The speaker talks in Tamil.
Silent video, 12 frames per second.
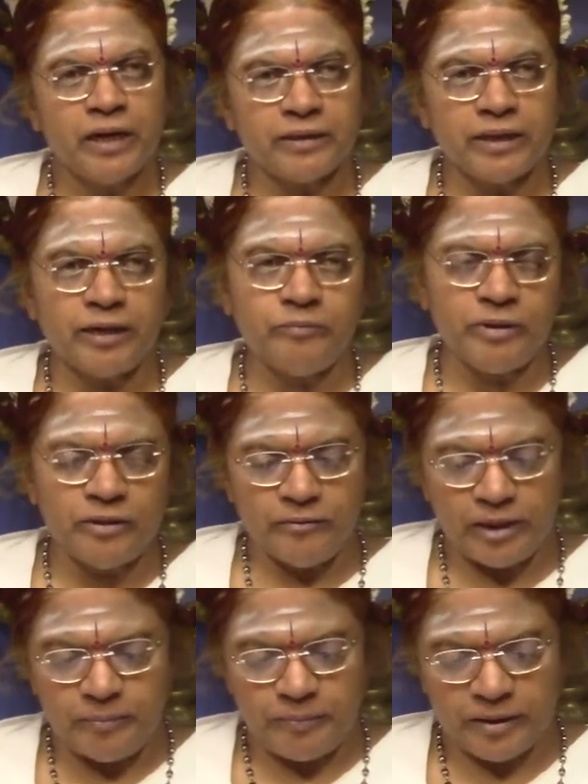அது அன்பின்
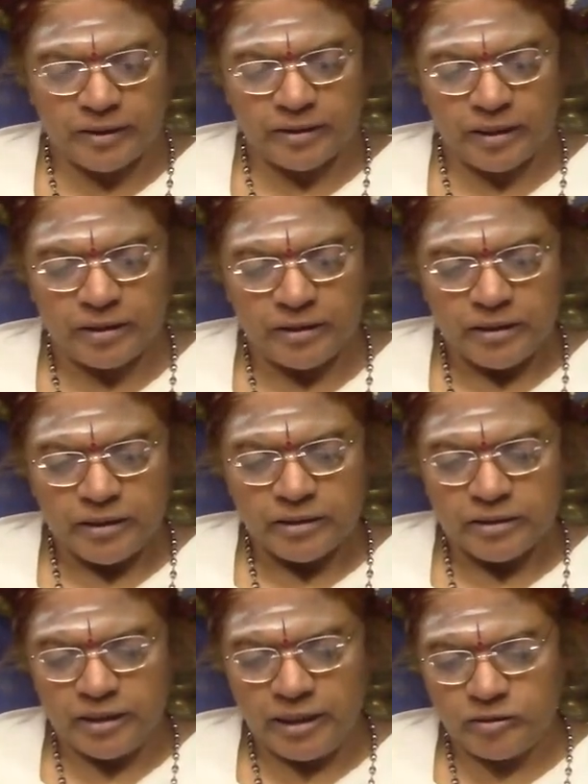வெளிப்பாடு தான்
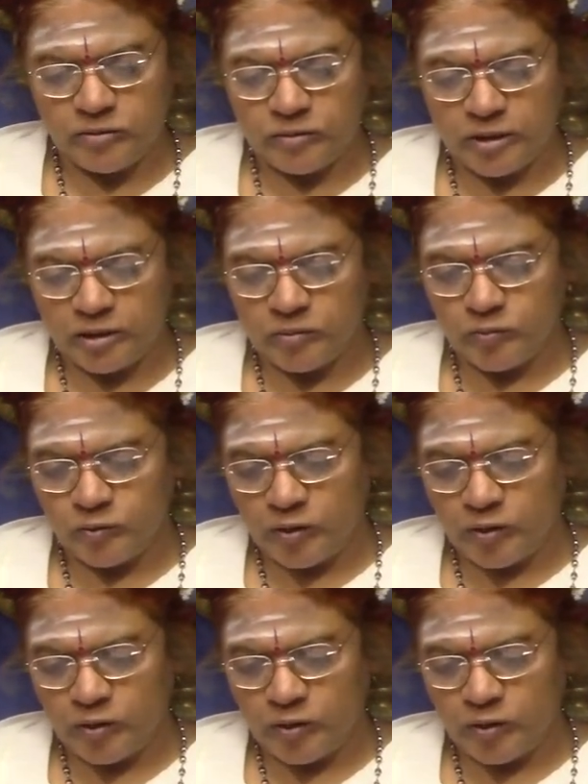திணைத்துணையும்